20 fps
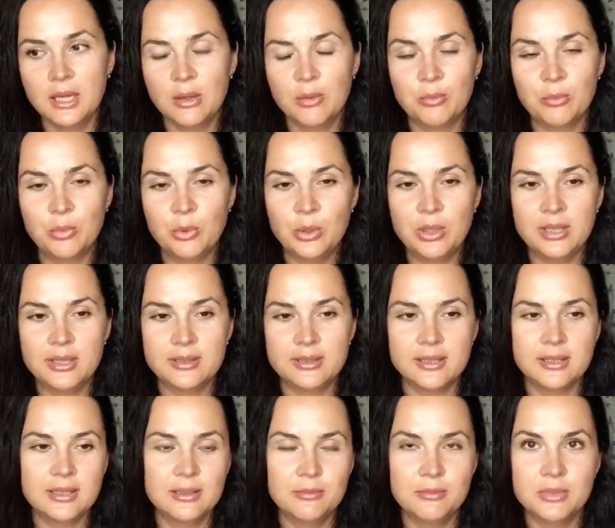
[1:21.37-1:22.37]
более
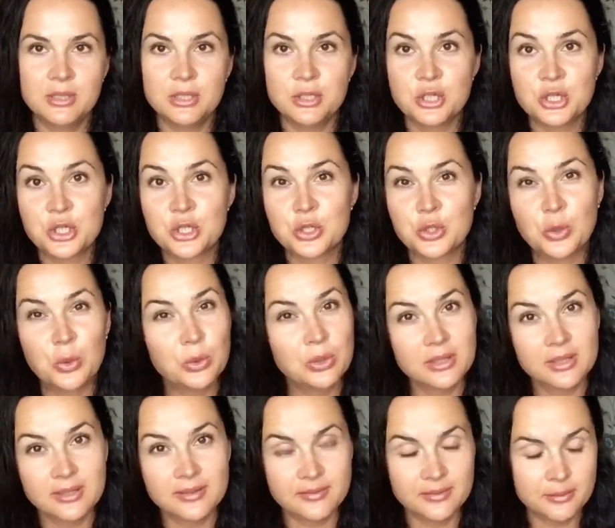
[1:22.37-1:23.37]
такими
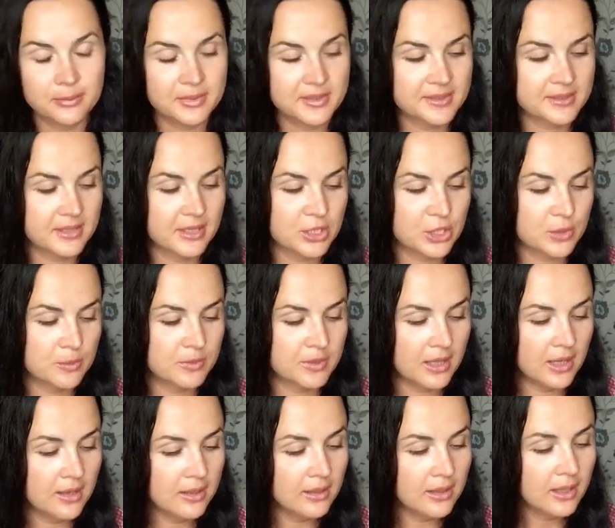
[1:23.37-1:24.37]
шелковыми, скажем
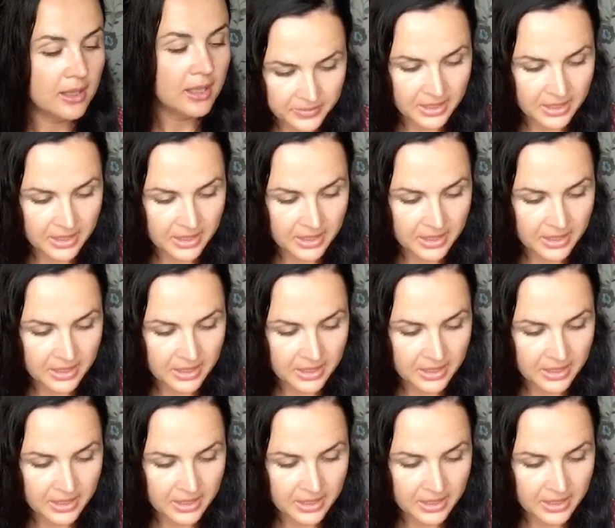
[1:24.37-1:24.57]
так.